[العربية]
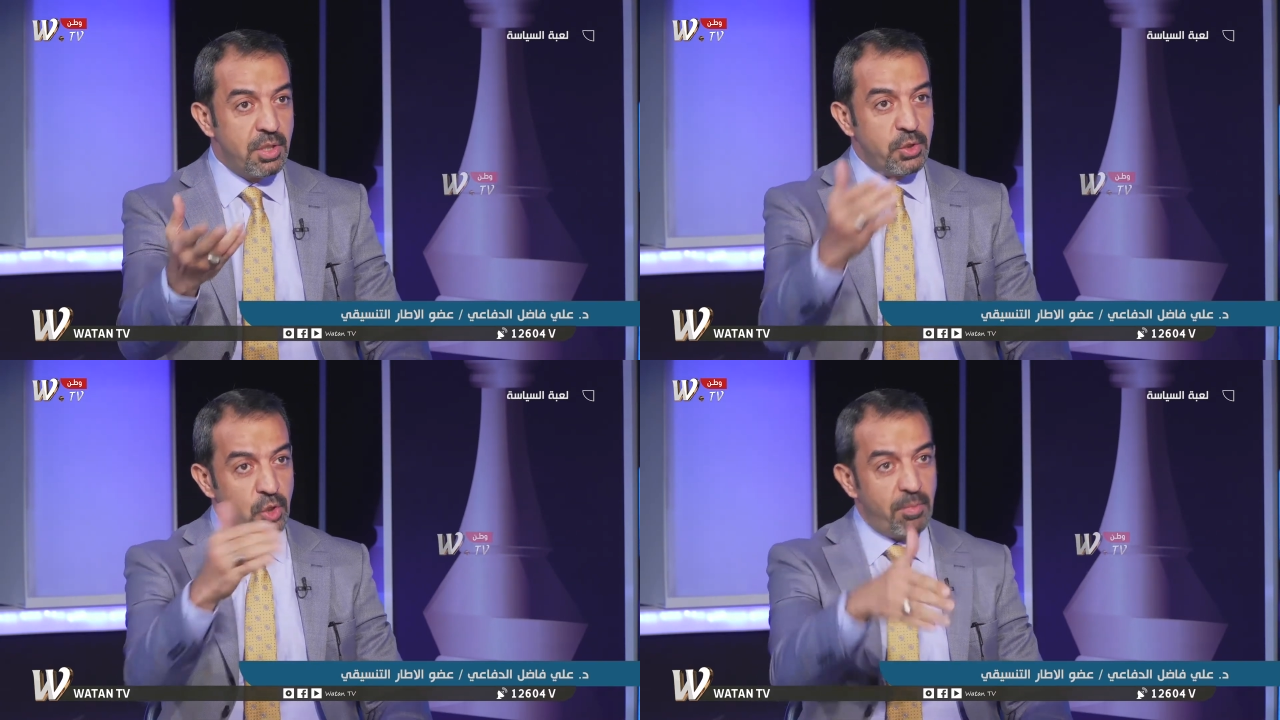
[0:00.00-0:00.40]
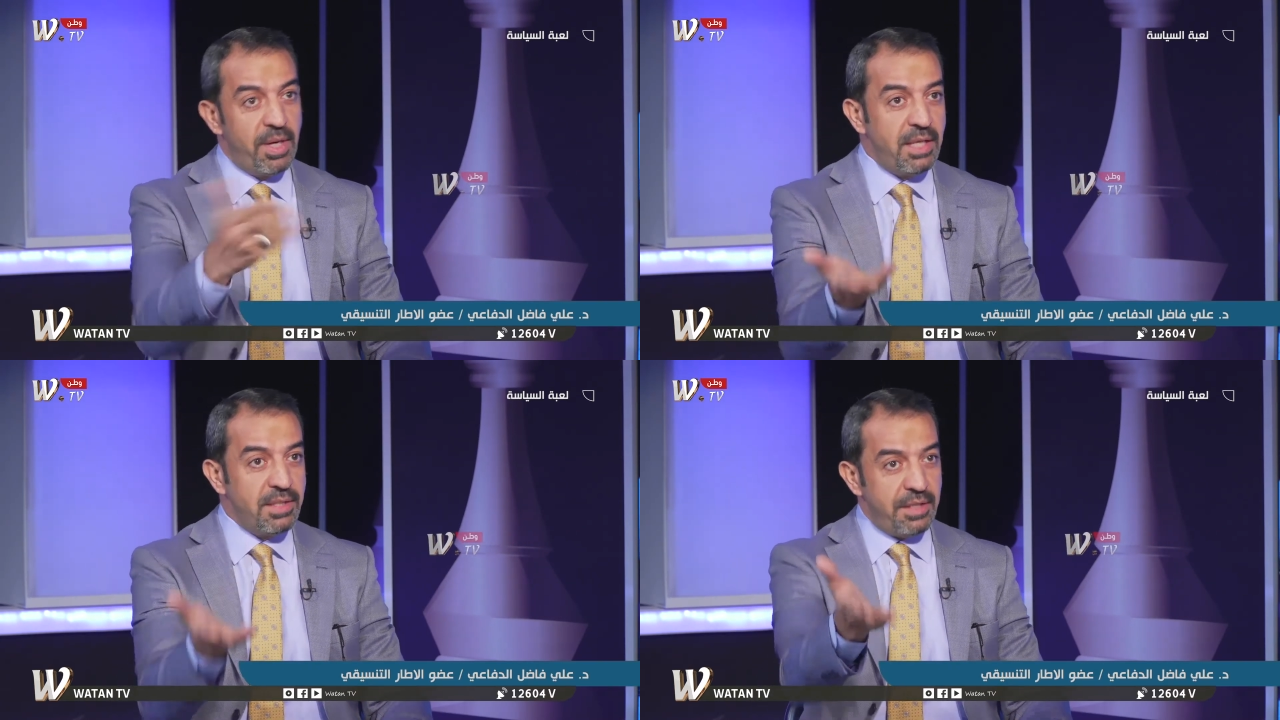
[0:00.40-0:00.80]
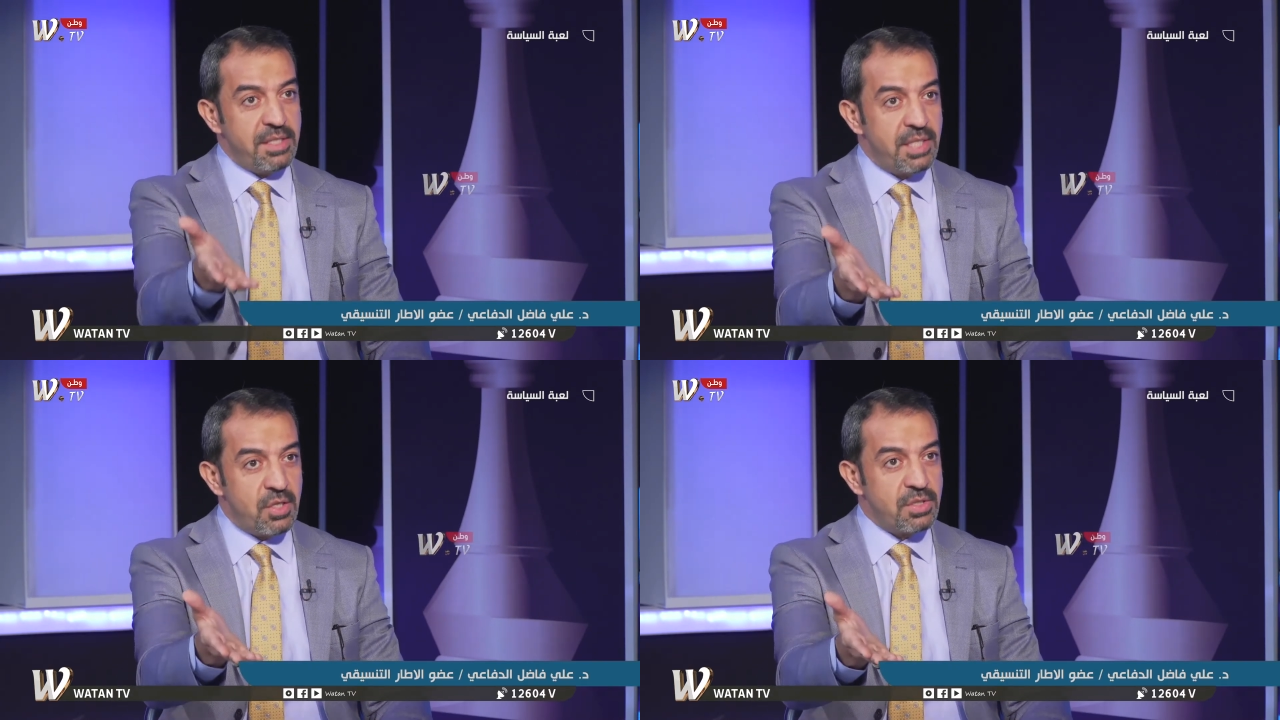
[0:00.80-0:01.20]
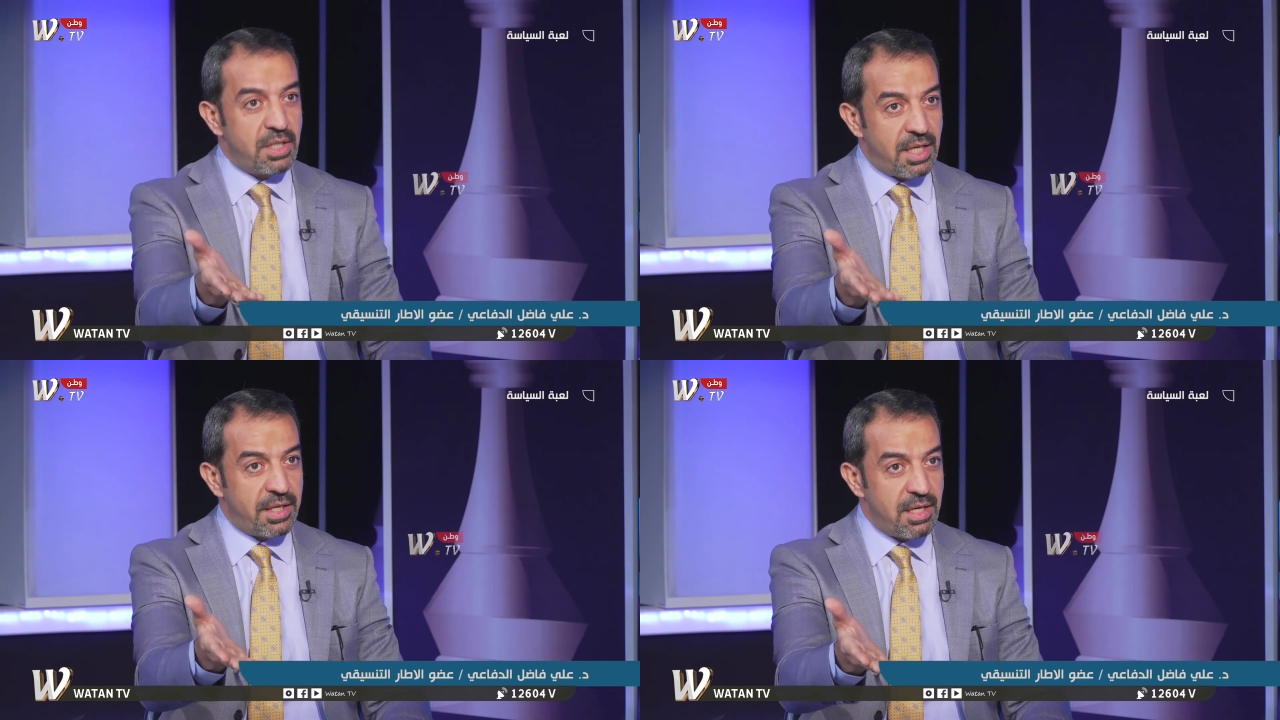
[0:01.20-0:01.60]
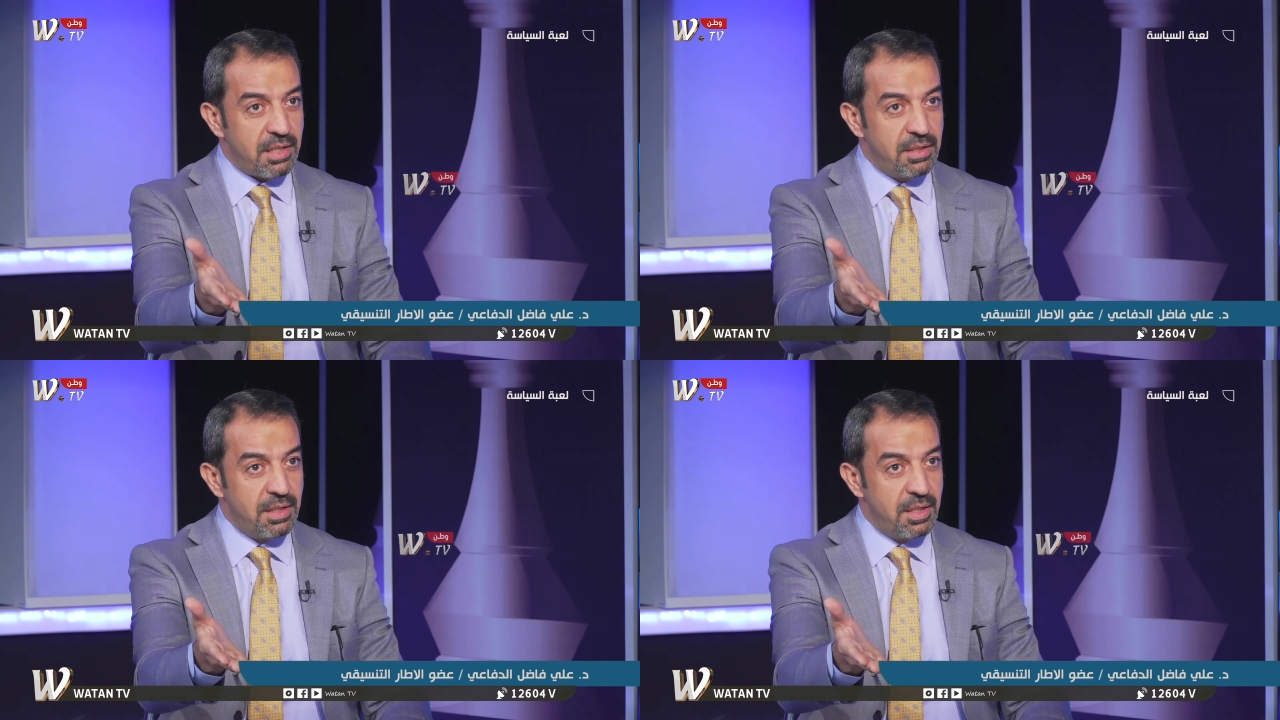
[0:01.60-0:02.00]
يوم غد أنا سأصدر قرار
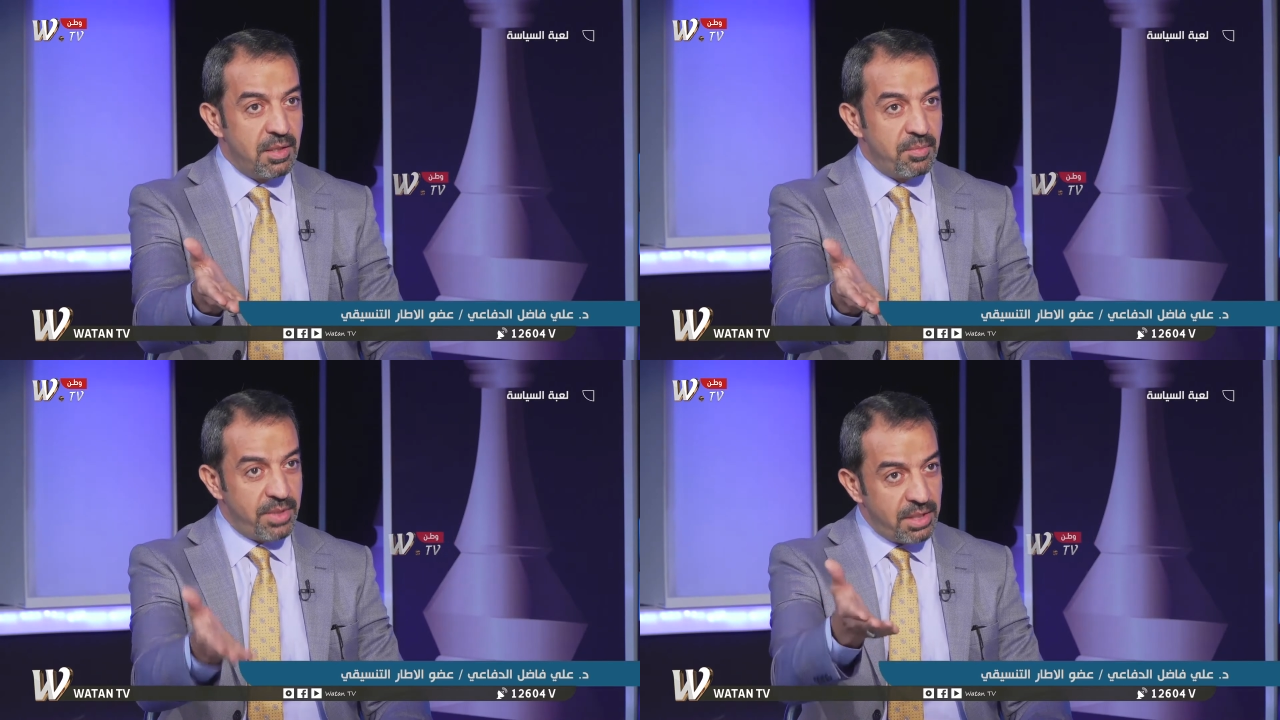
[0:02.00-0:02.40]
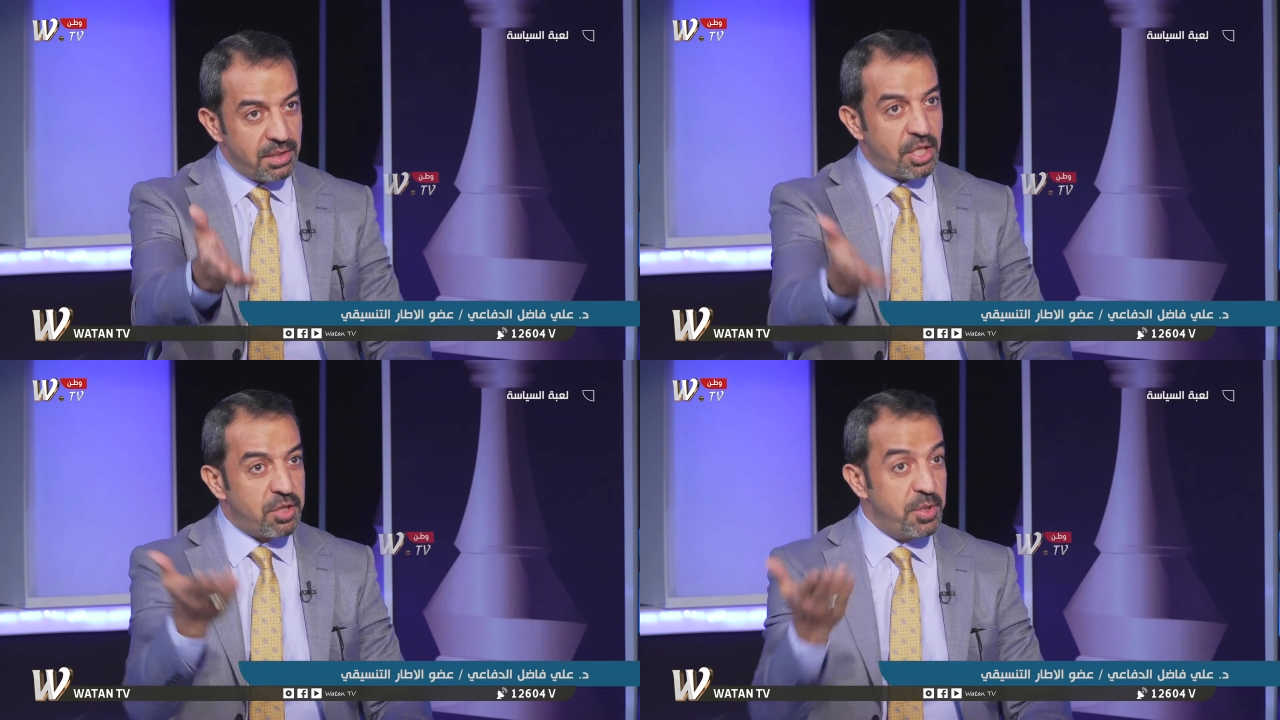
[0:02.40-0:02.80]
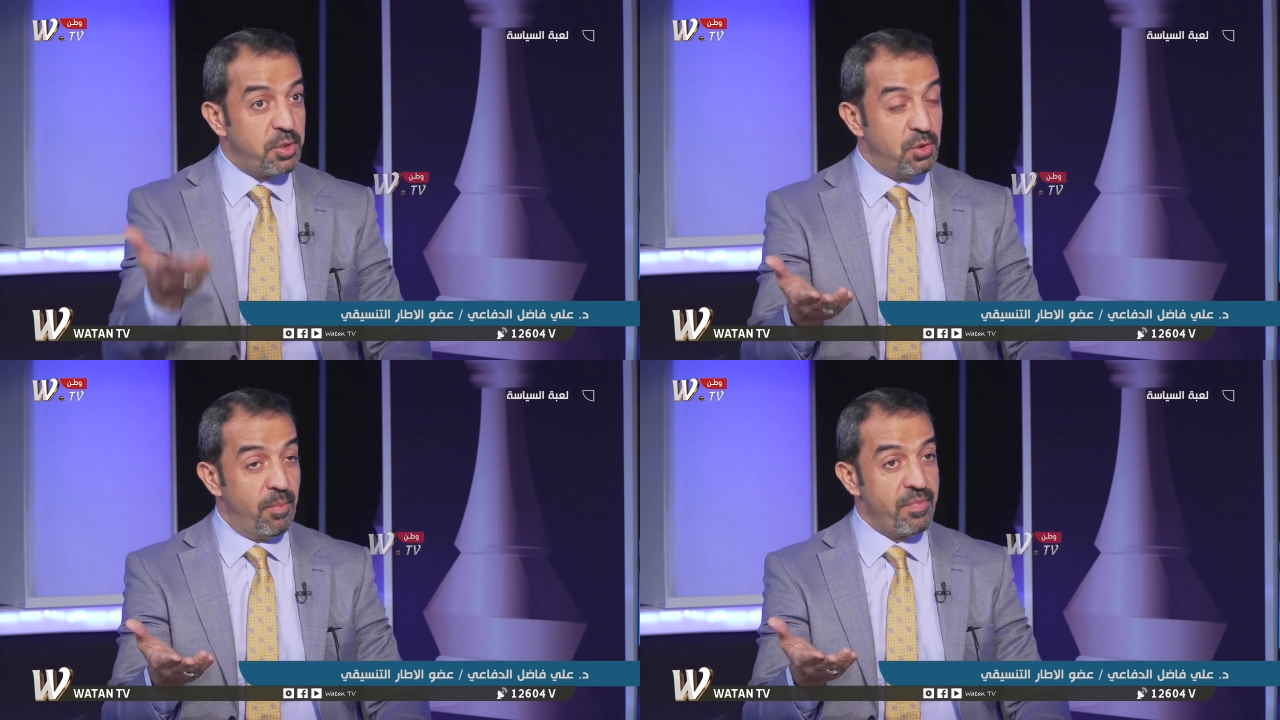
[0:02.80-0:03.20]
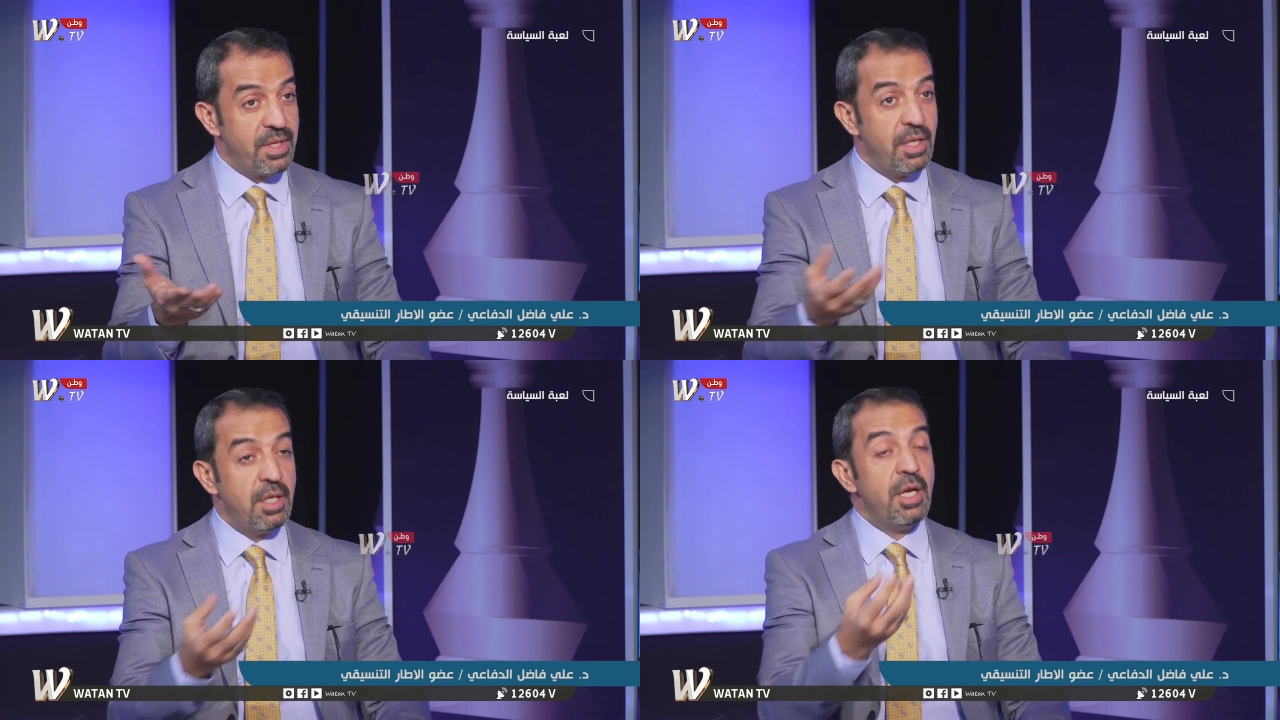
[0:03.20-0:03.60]
بتثبيتهم زي.